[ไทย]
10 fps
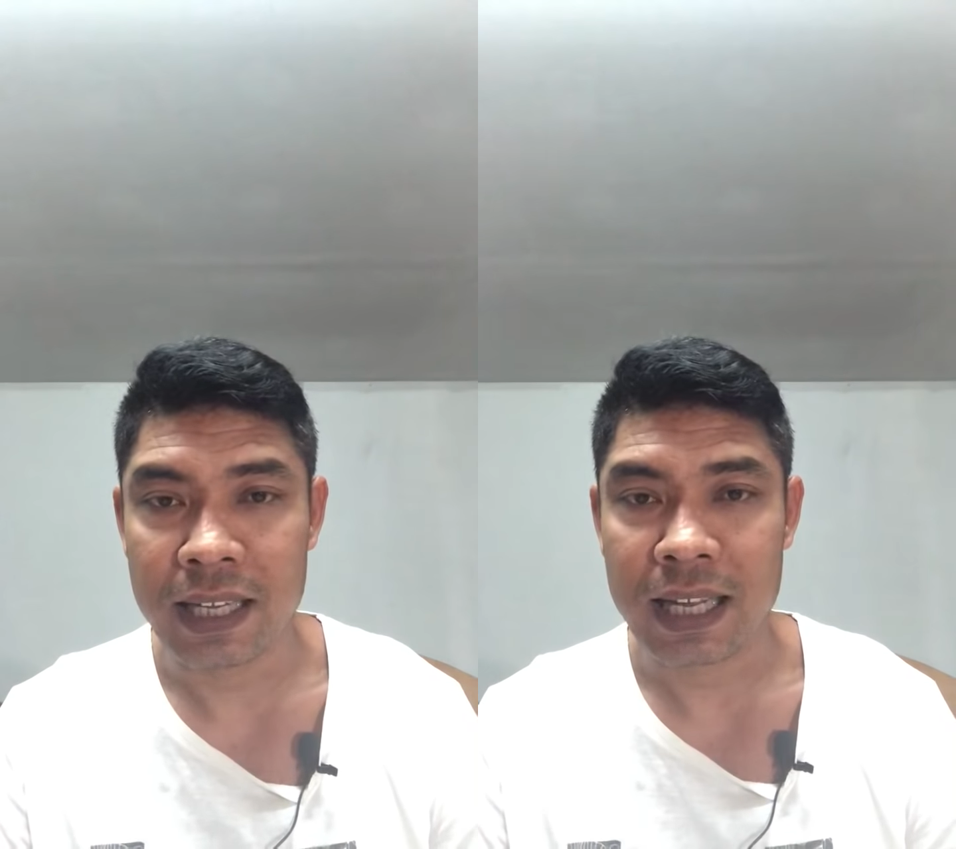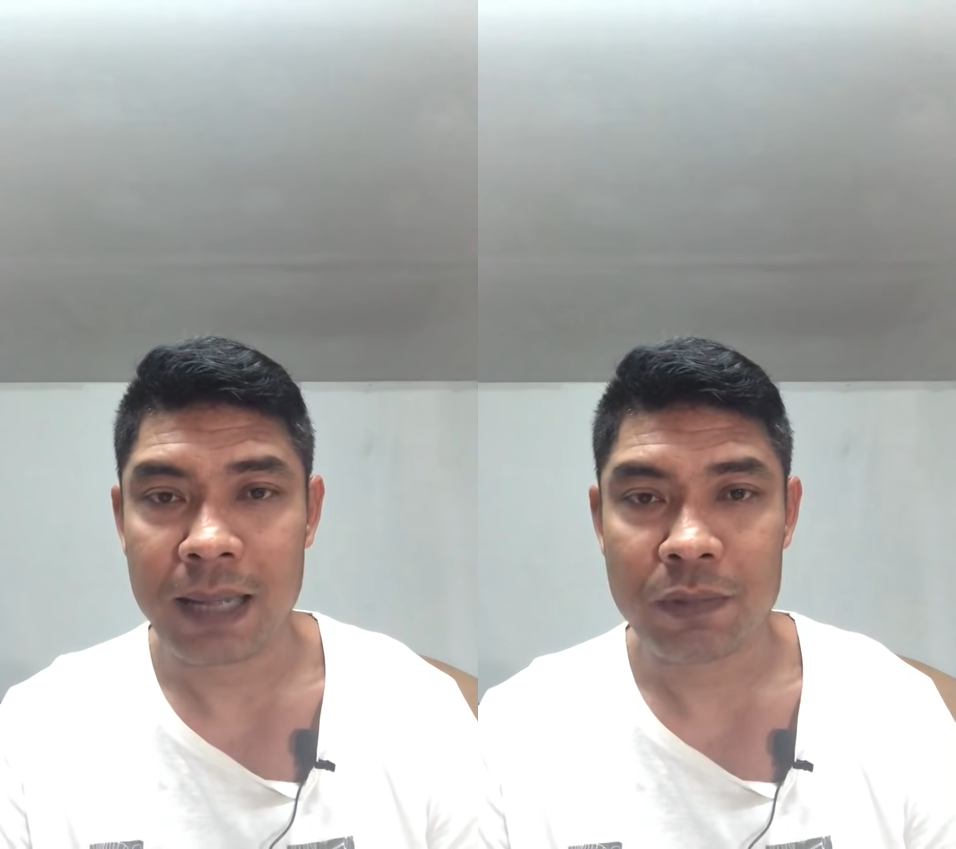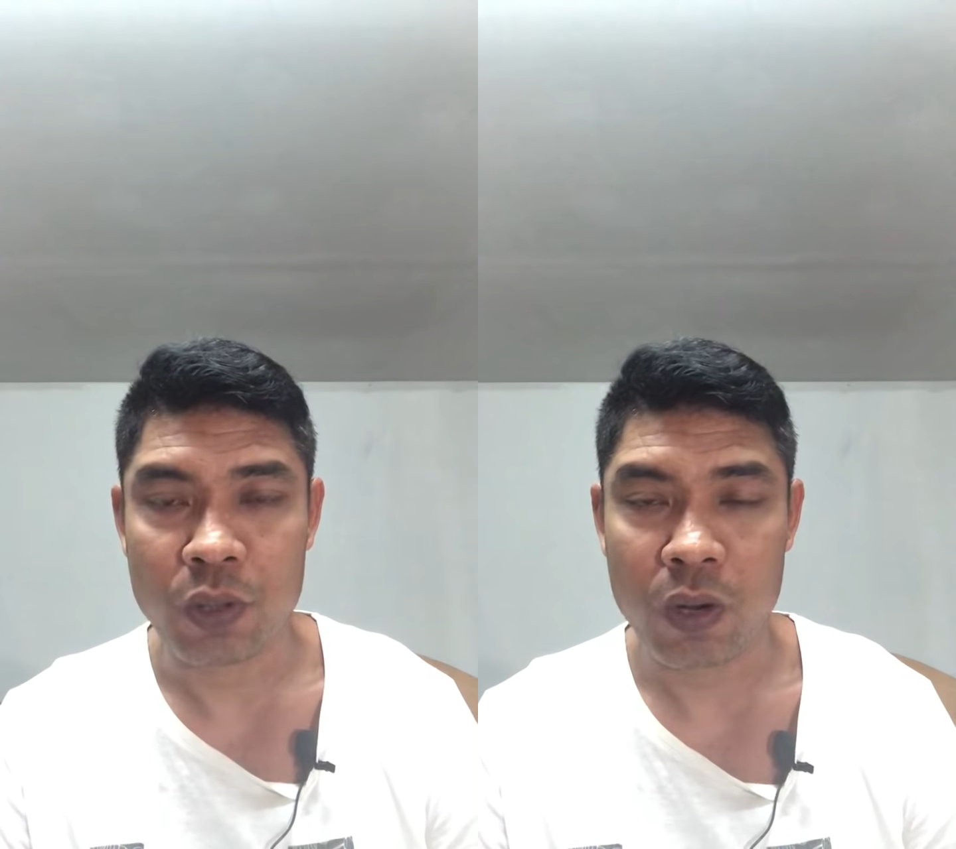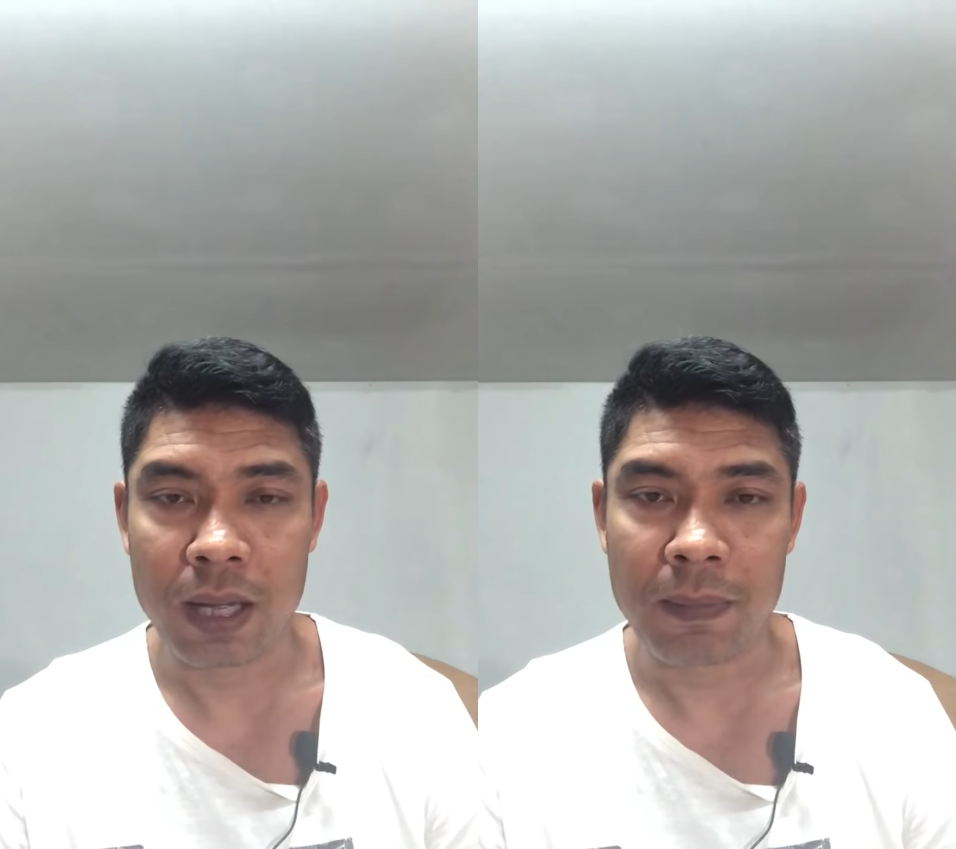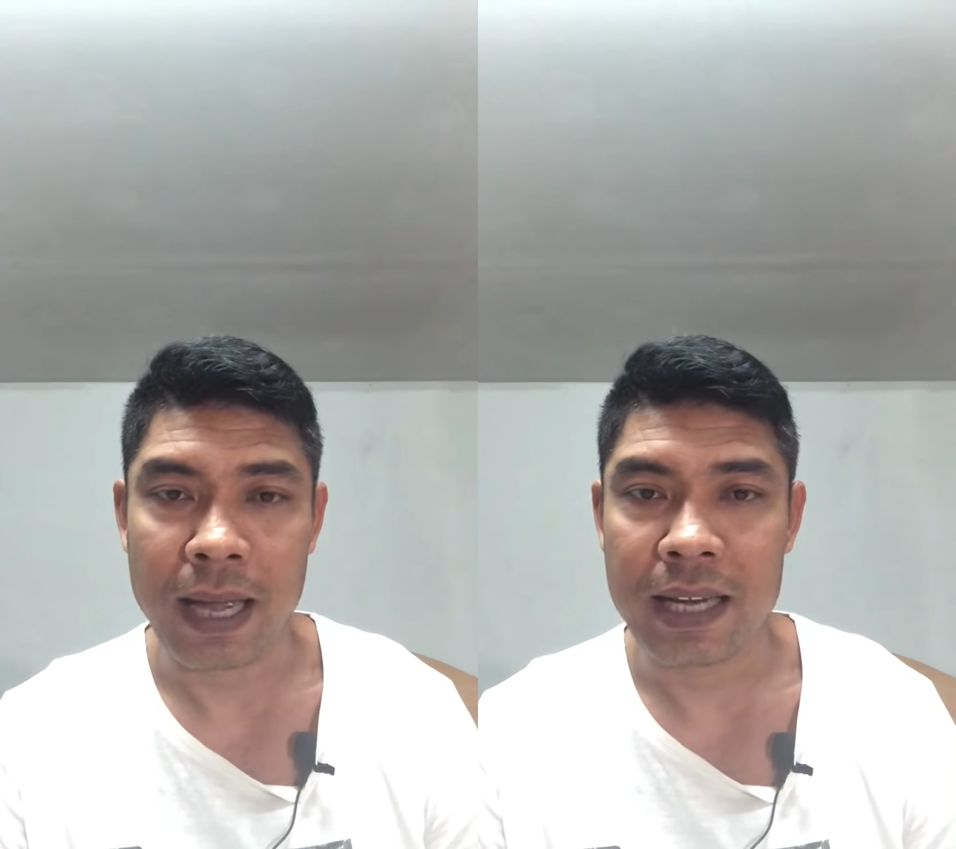ดีนะครับชก
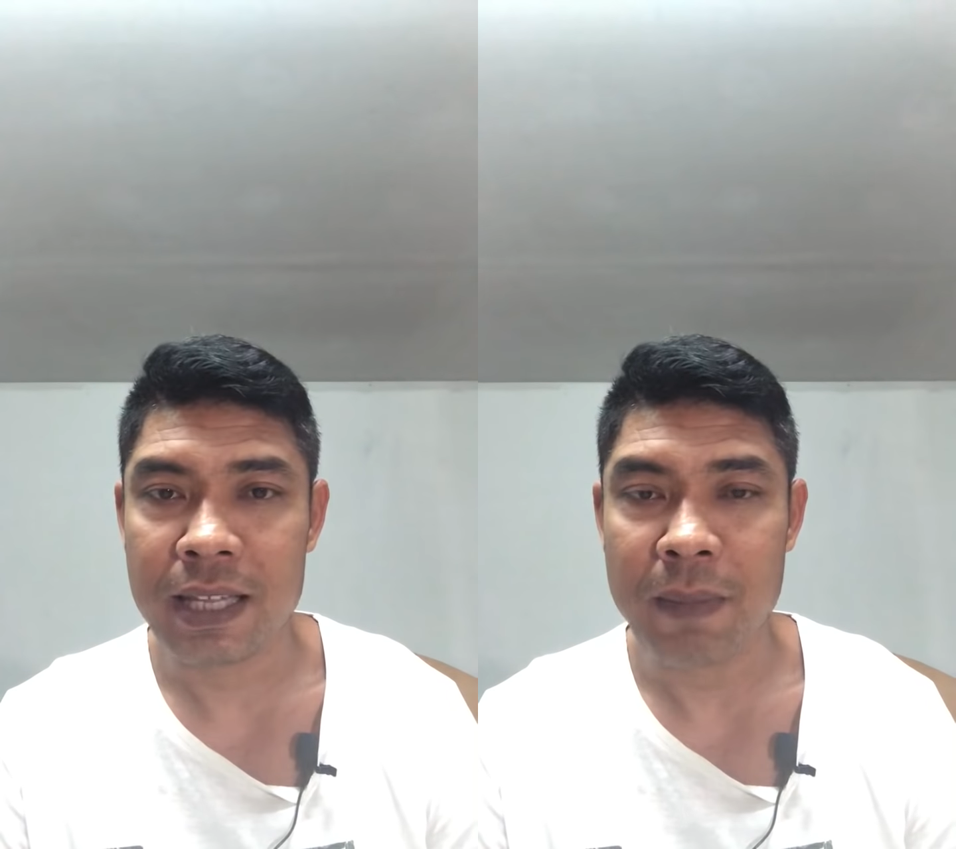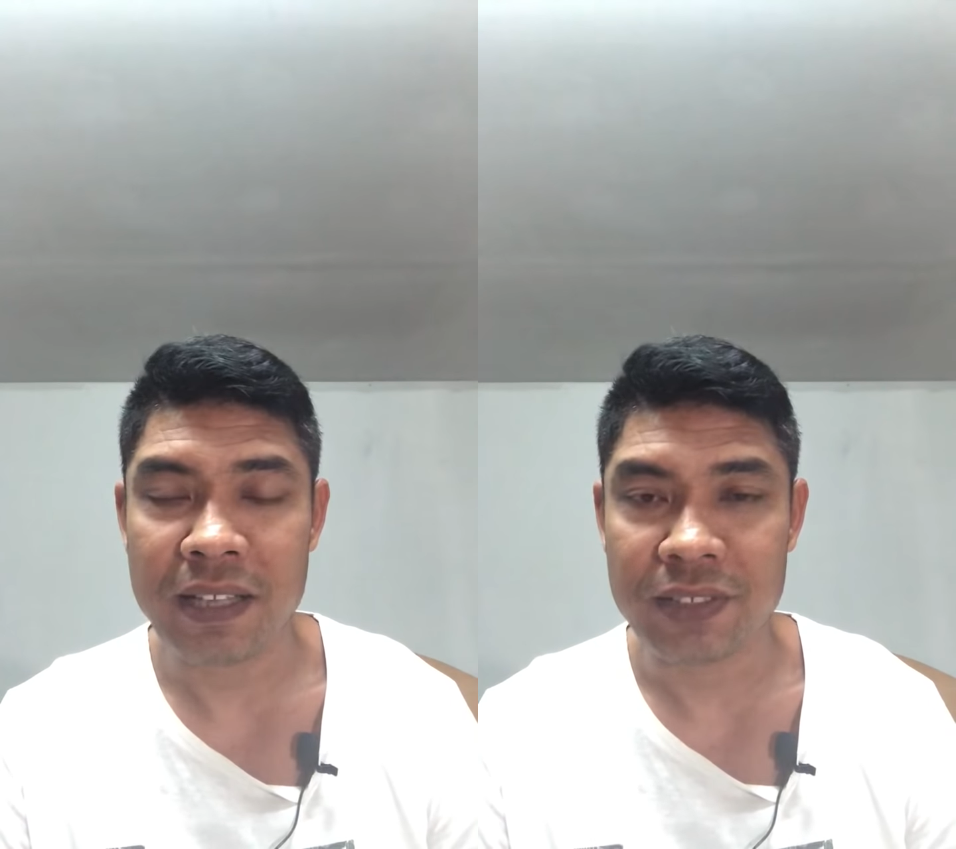กับไข่นี้ไม่